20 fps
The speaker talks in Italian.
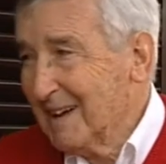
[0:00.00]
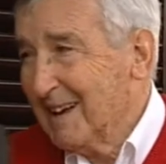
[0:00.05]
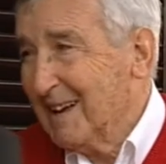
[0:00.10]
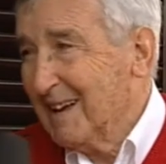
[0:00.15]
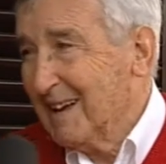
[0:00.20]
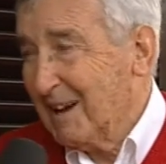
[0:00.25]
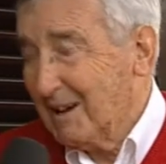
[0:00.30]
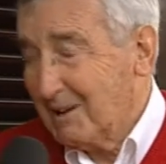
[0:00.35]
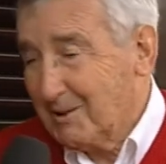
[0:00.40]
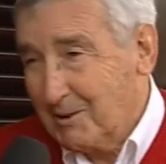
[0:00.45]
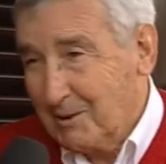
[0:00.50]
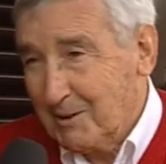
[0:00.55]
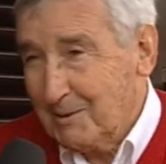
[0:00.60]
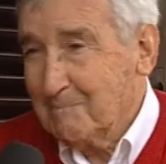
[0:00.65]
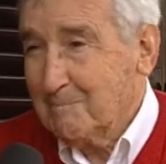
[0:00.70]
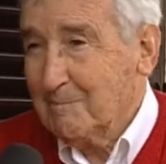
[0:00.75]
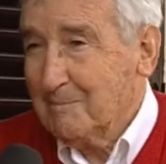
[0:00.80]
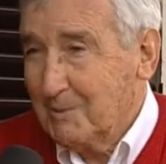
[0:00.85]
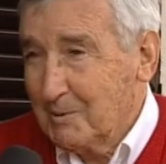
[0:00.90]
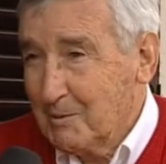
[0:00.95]
Ecco,
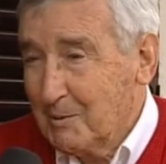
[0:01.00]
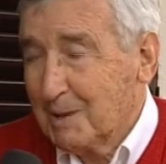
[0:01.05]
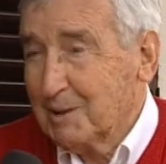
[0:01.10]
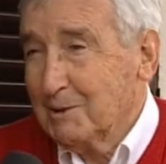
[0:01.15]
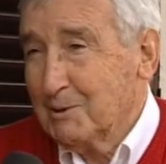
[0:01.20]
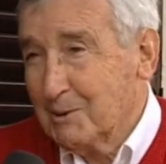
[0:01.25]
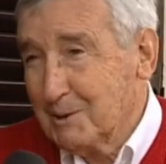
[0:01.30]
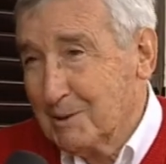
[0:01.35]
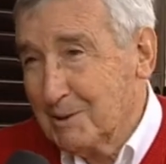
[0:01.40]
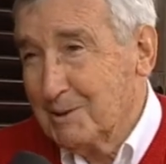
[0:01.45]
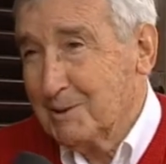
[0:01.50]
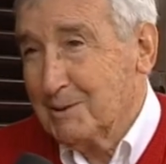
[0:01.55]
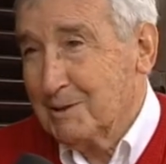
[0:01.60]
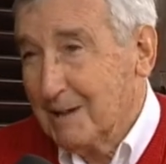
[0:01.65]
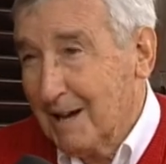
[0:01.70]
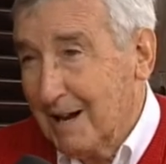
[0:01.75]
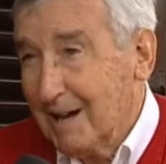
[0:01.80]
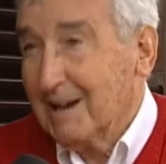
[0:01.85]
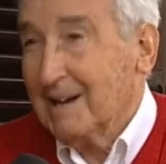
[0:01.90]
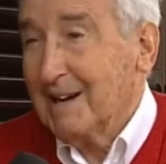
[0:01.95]
14,
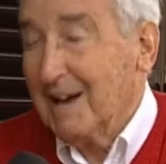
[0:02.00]
eh?